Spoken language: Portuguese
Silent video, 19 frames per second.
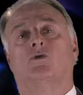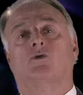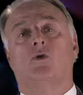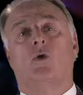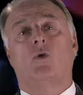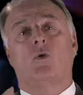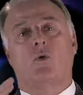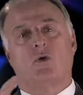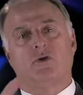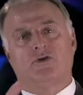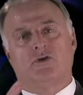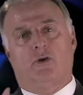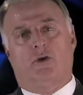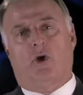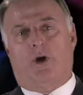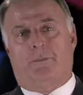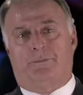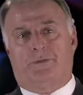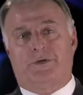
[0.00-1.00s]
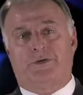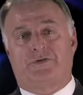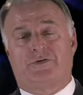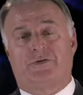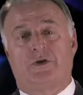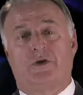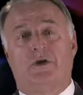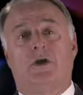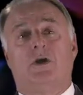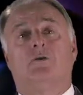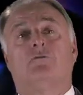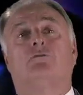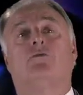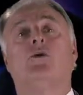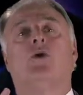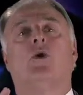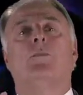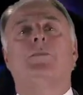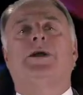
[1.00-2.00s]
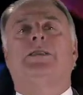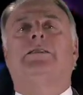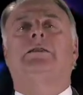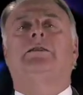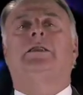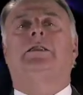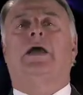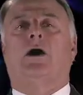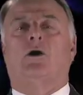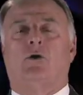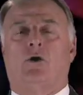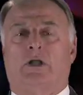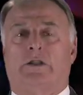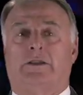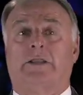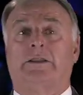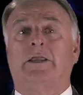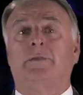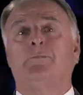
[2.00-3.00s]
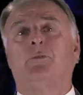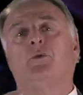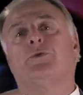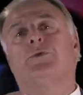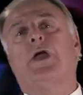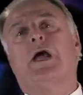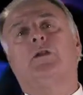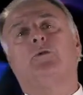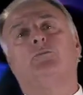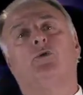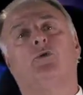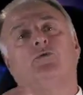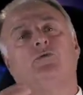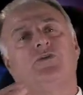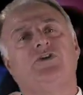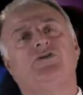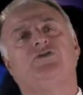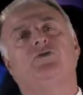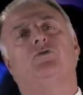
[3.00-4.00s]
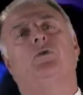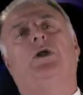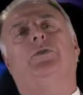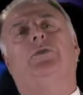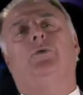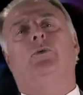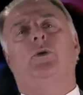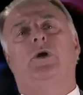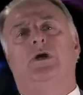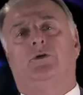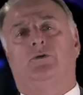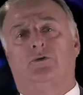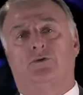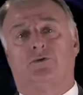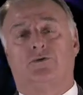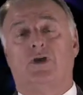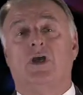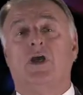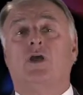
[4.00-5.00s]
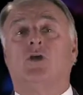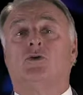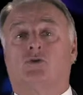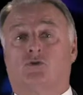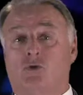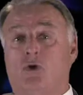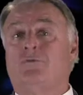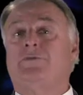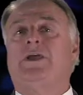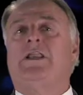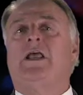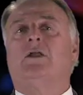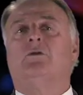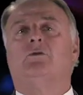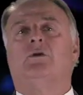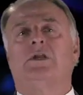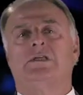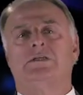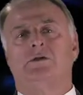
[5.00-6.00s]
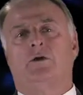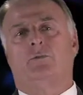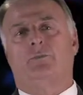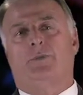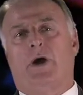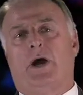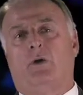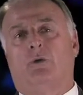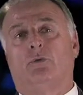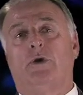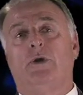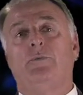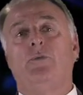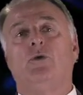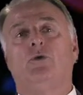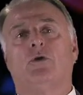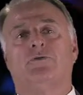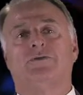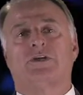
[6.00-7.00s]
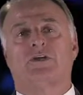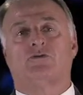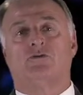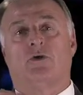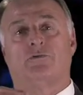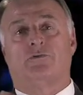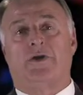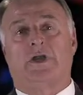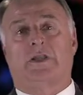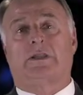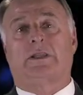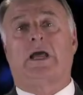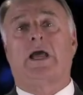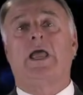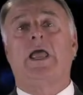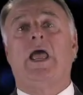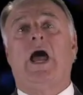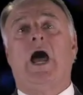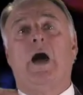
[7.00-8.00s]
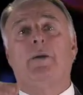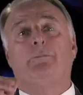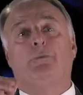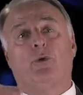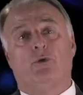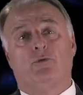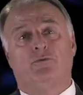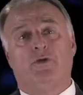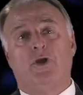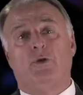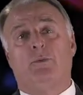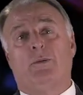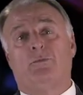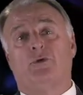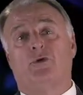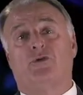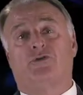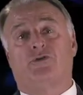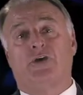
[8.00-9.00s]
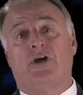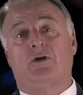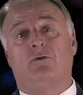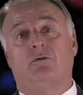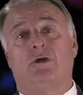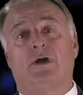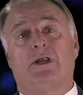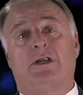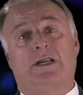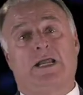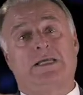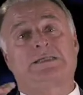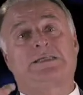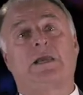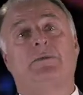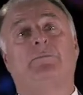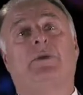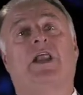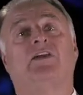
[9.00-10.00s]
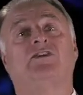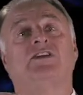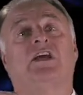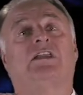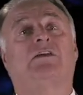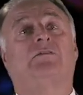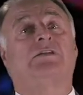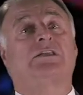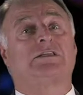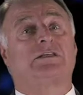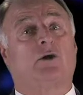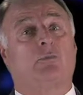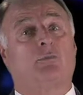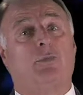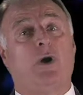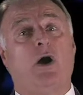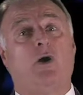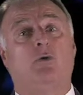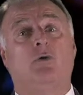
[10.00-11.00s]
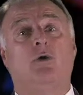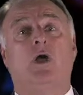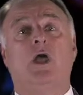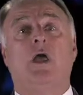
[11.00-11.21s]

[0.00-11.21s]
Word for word: Sou o Conde Lopes. Fui comandante da Rota, deputado por 24 anos. Sou vereador em São Paulo. Em 1990, aprovei uma moção na Assembleia Legislativa de São Paulo